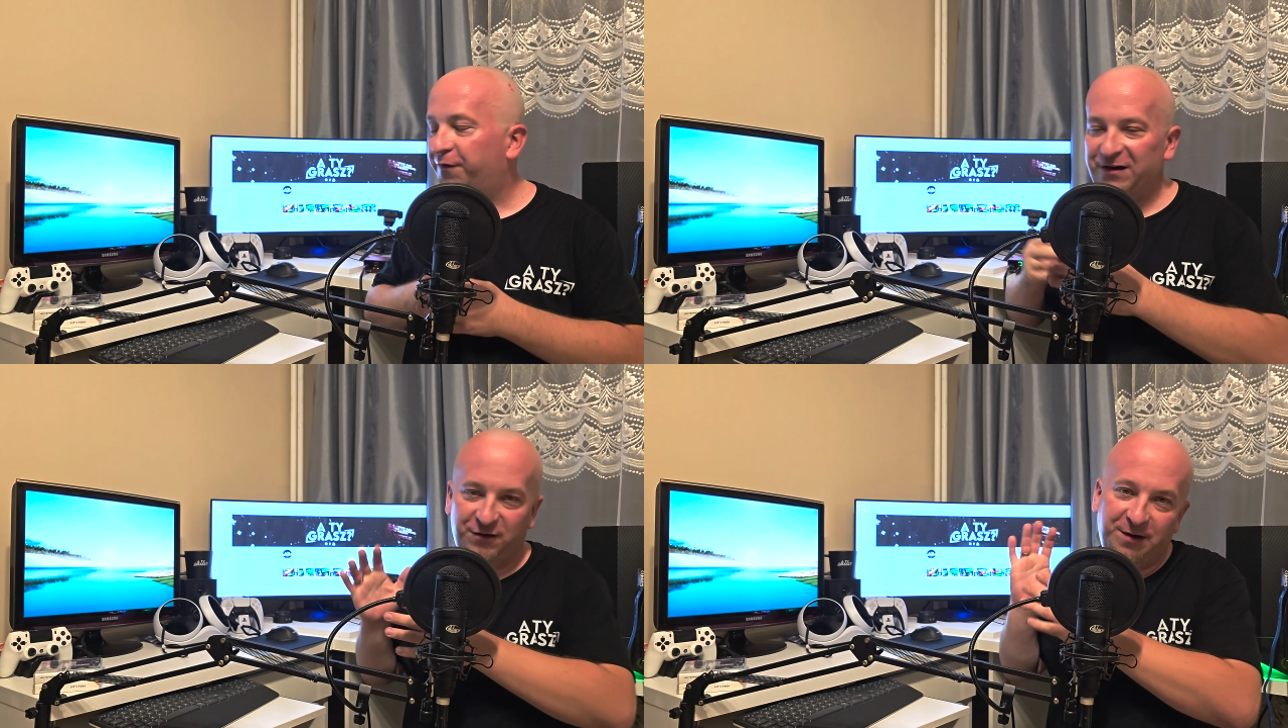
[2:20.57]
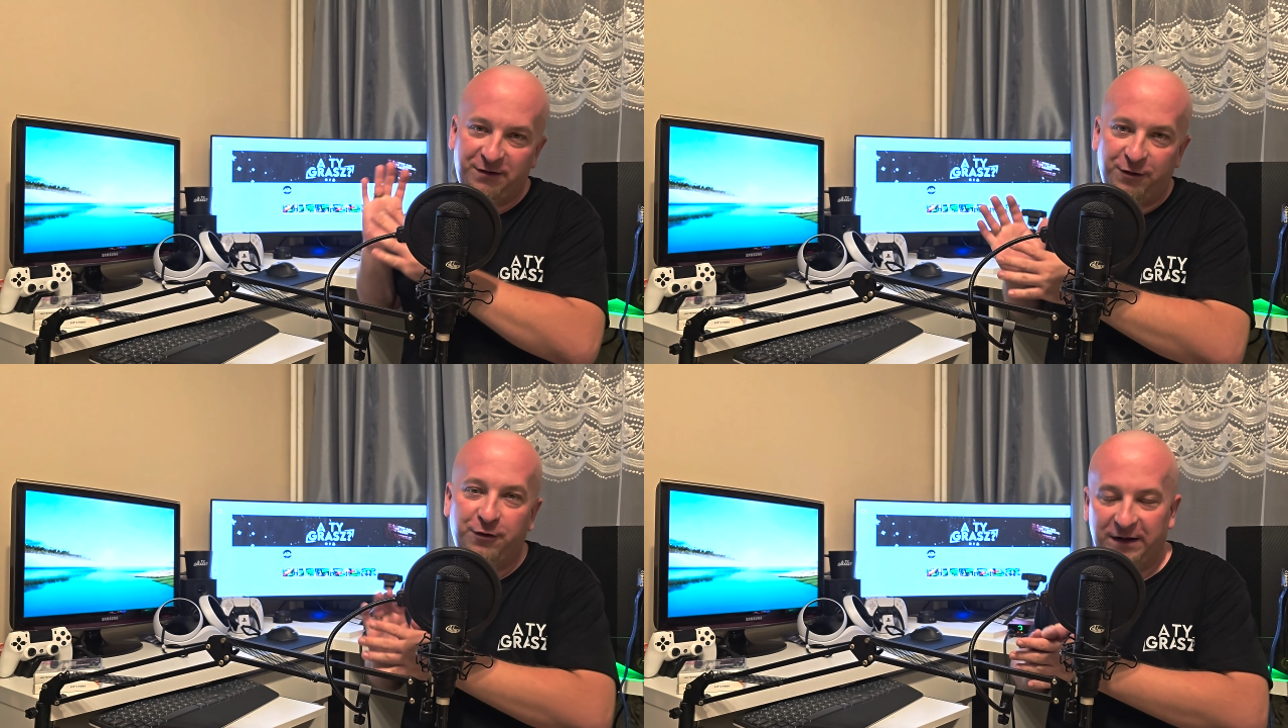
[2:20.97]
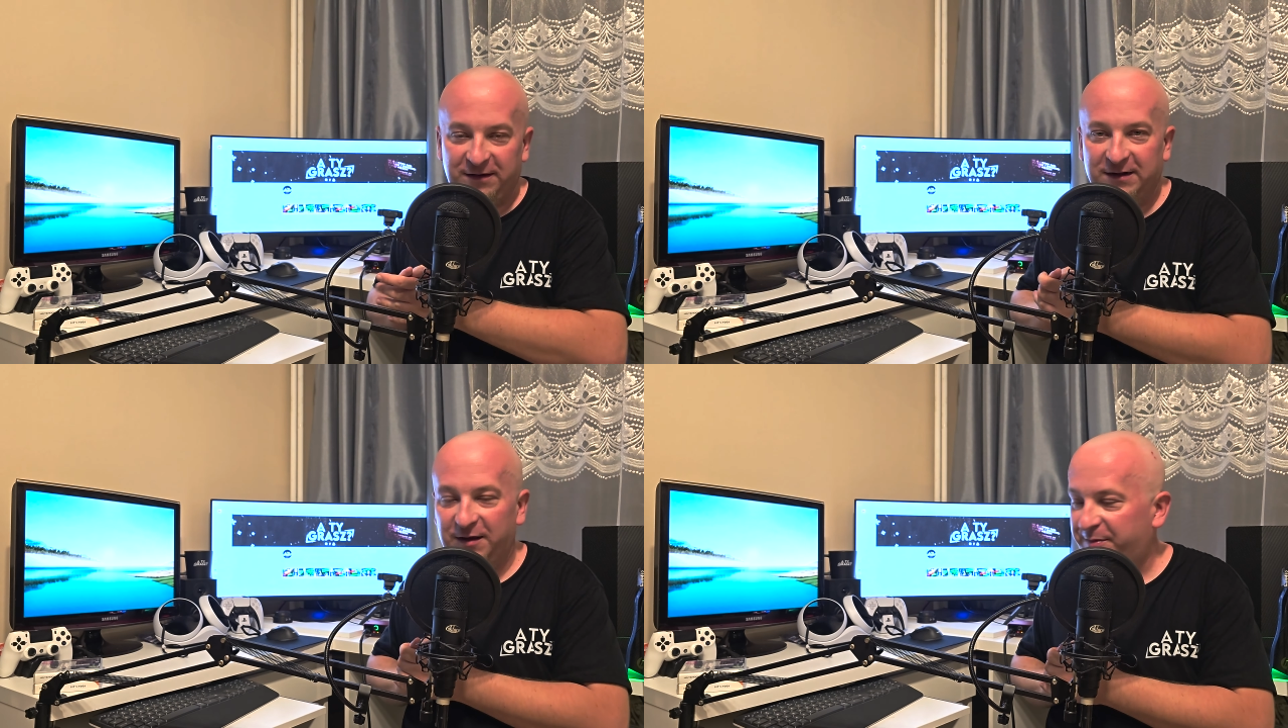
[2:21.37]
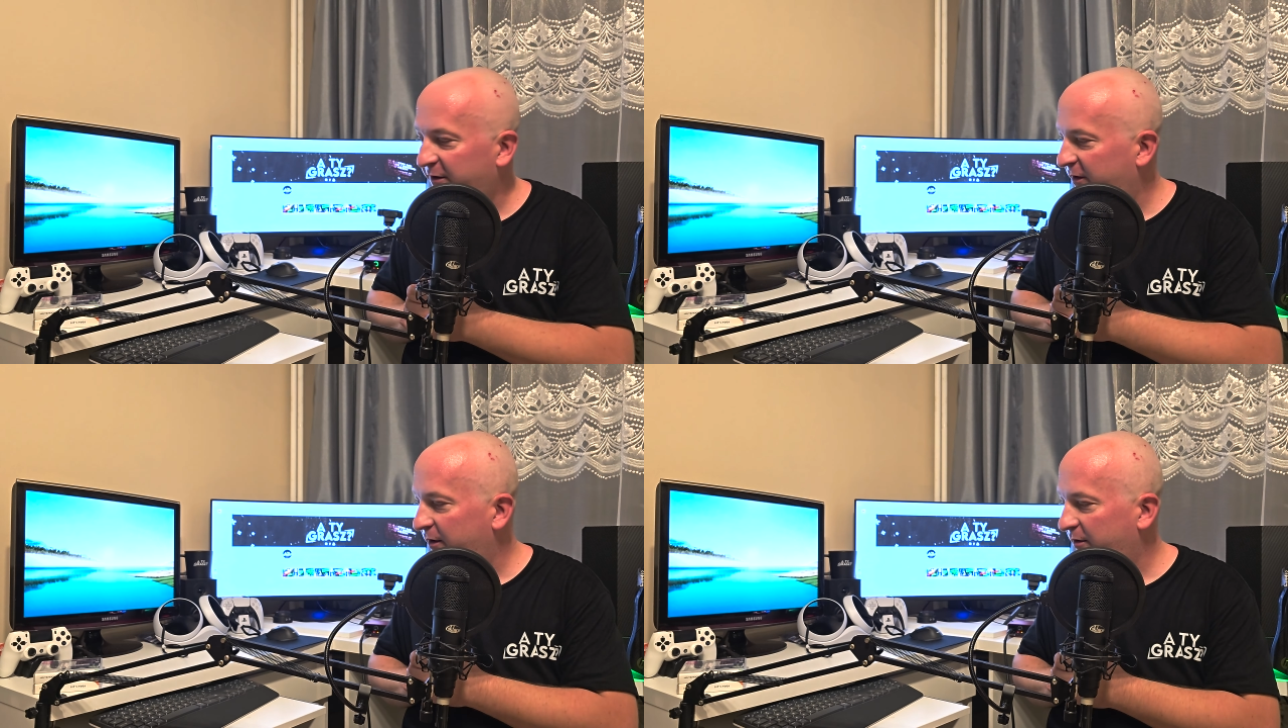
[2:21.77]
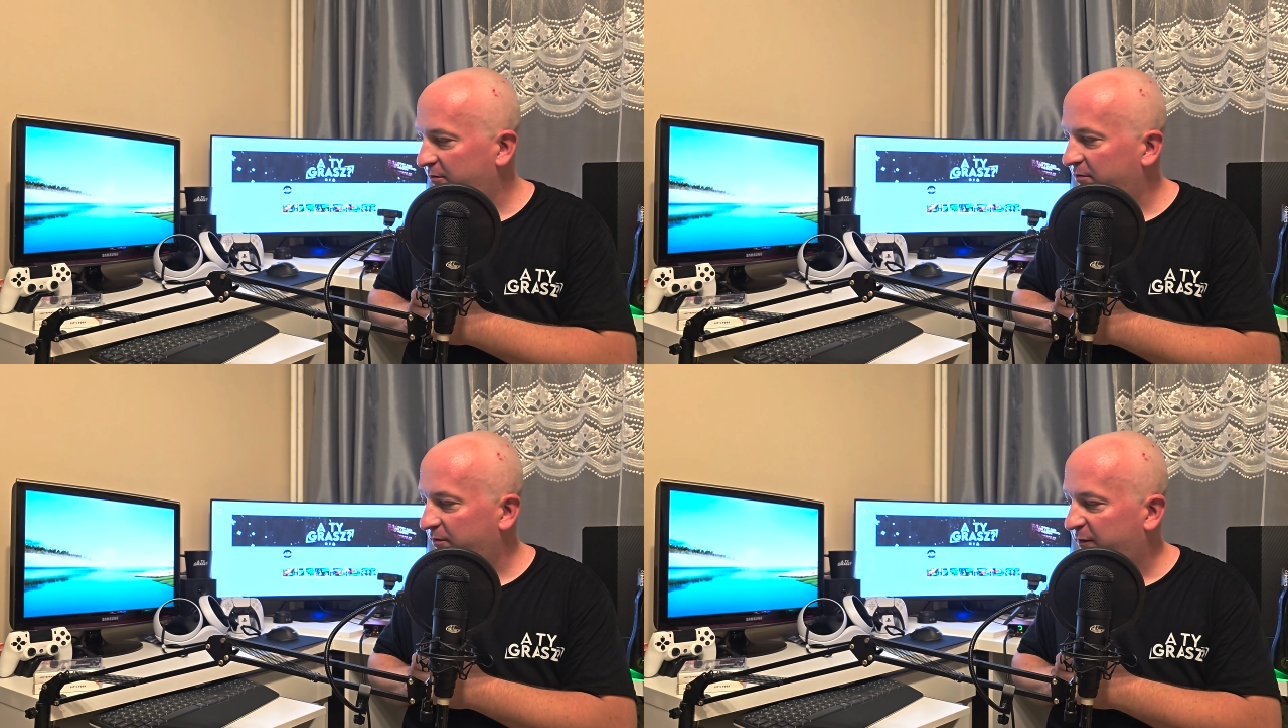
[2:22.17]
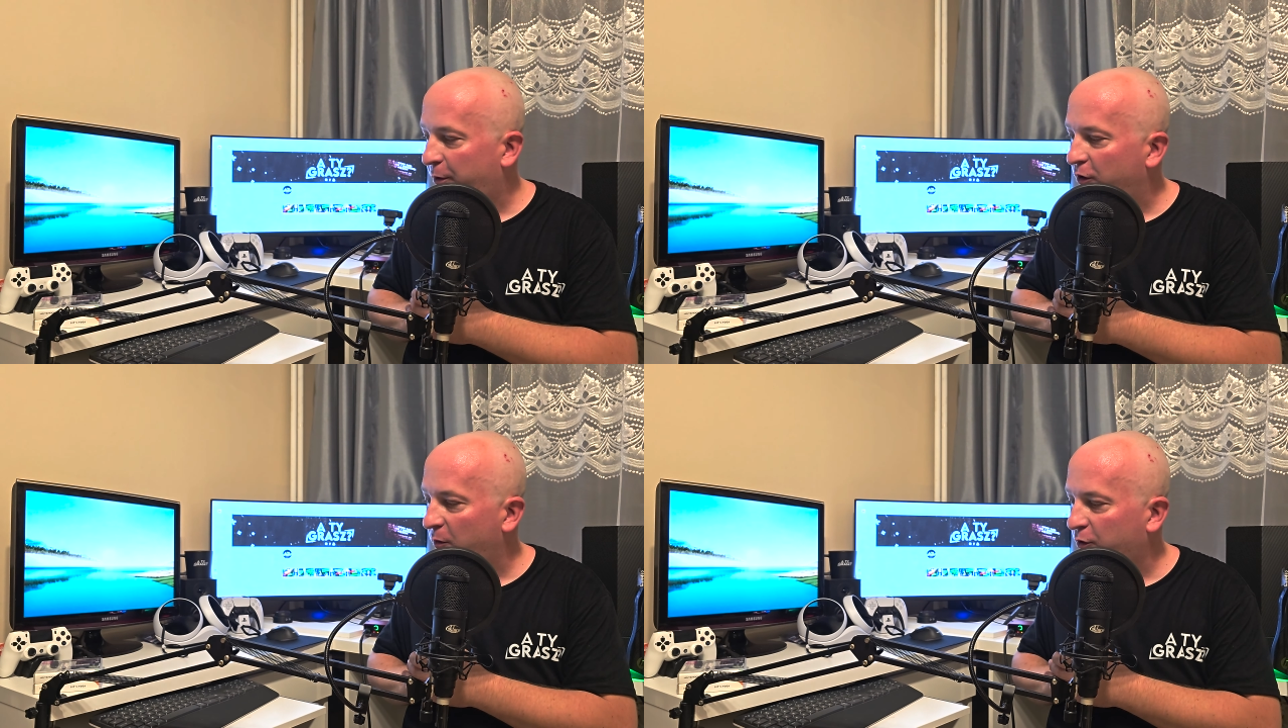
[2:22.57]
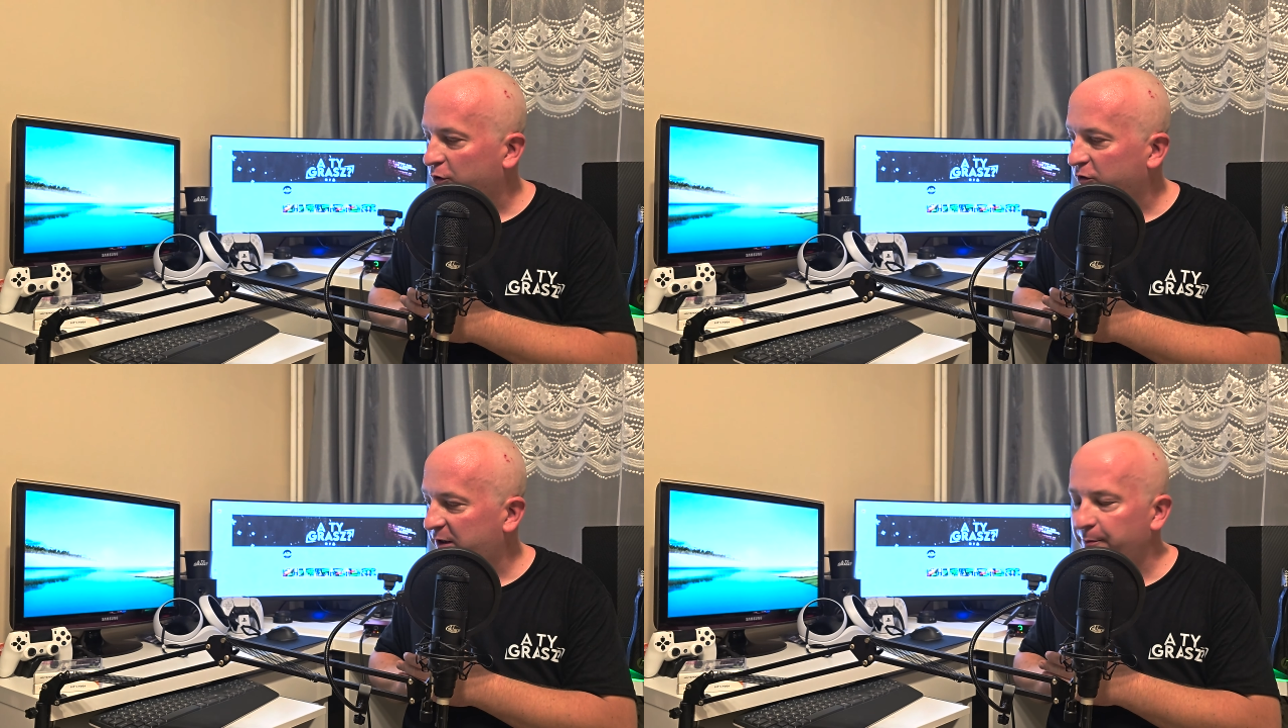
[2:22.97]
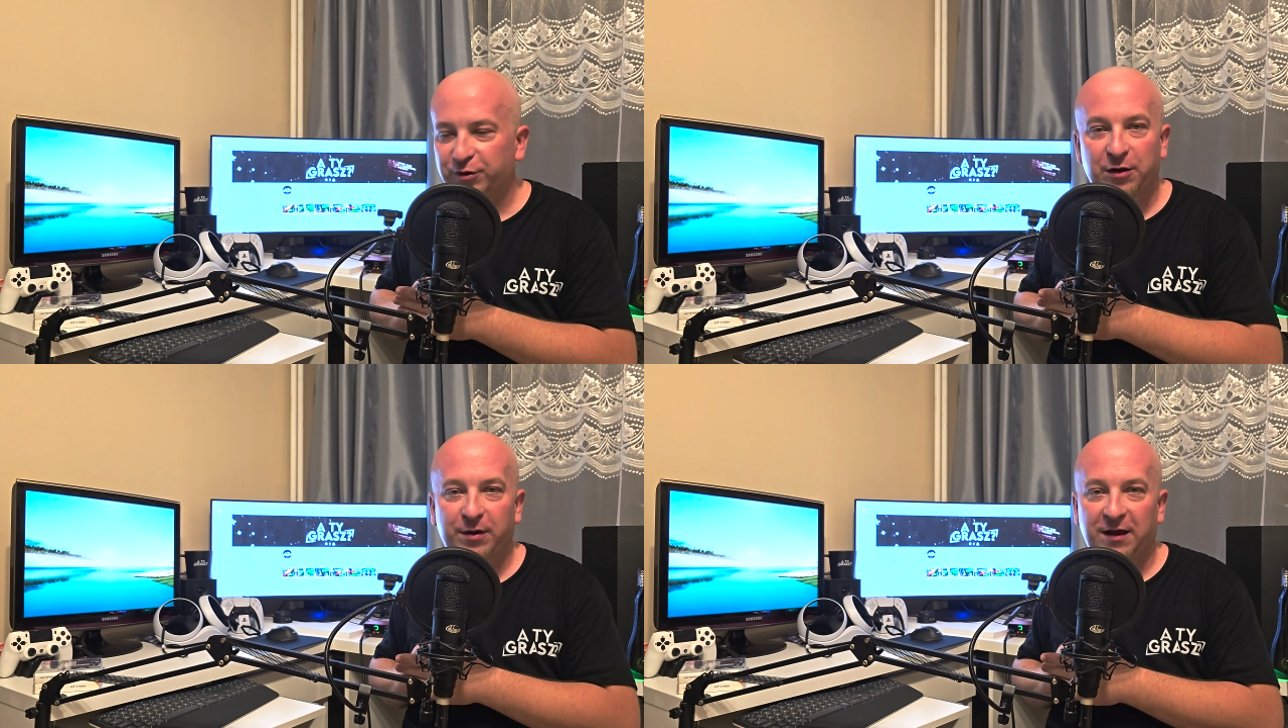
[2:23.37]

W każdym razie do kolekcji jak najbardziej spoko, bo te pudełka,